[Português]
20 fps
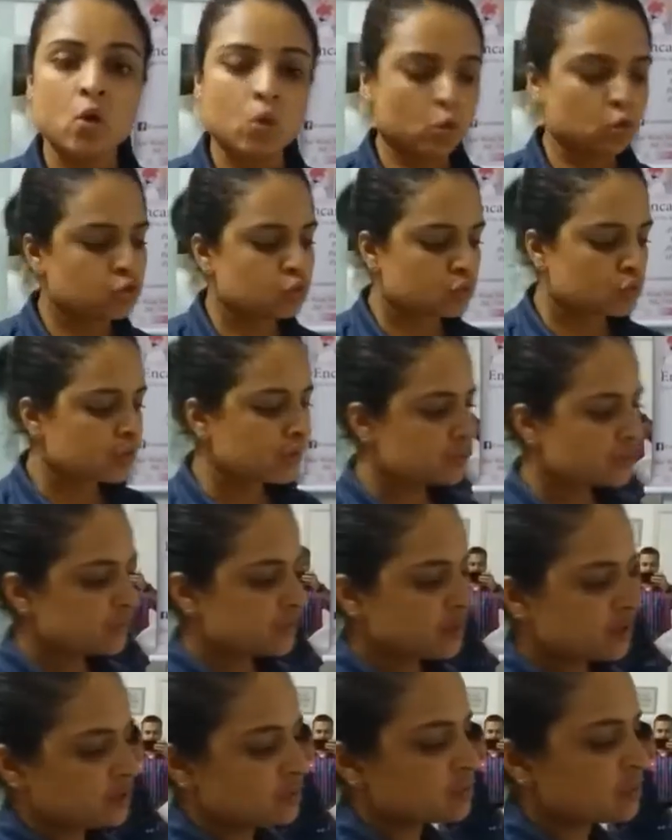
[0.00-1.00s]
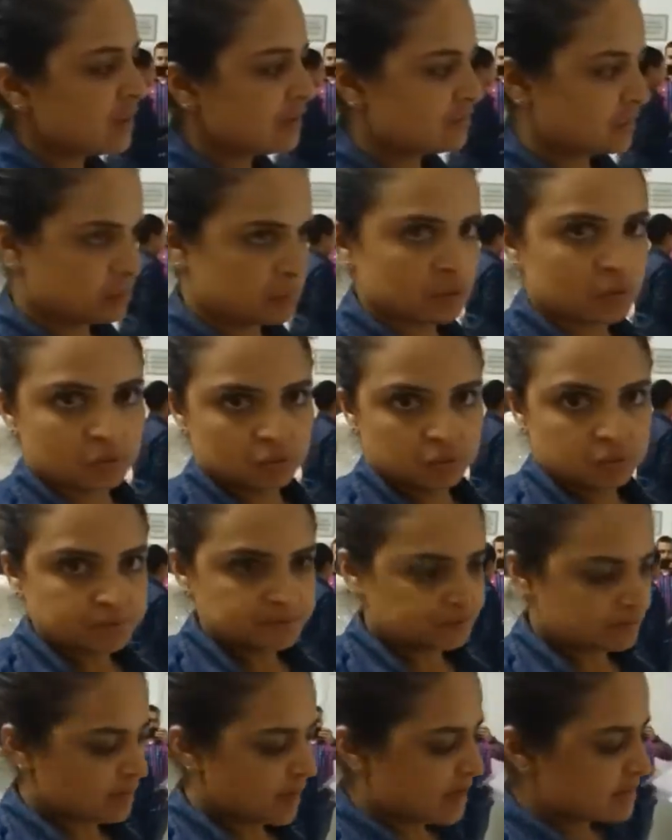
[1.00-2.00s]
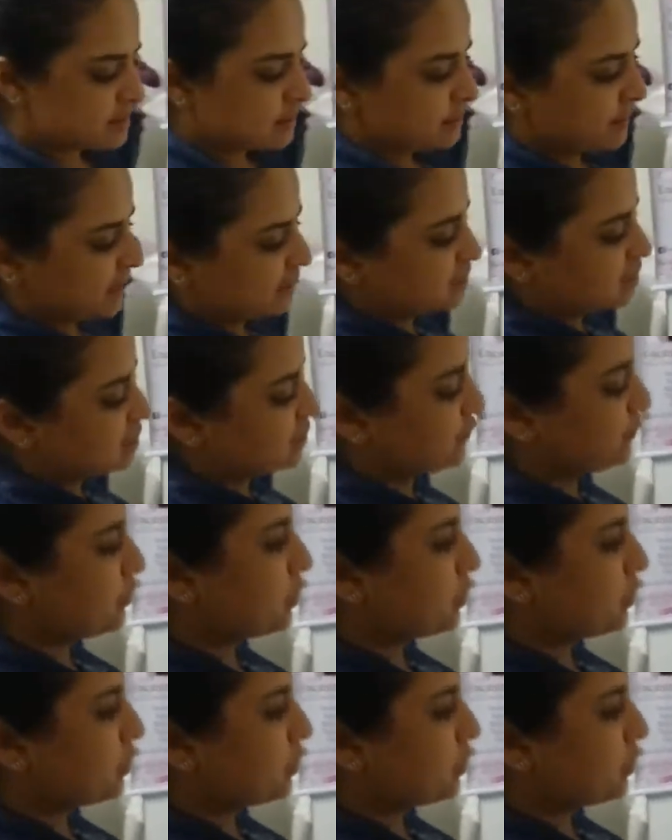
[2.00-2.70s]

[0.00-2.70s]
O tule do vestido tava bom, essa parte de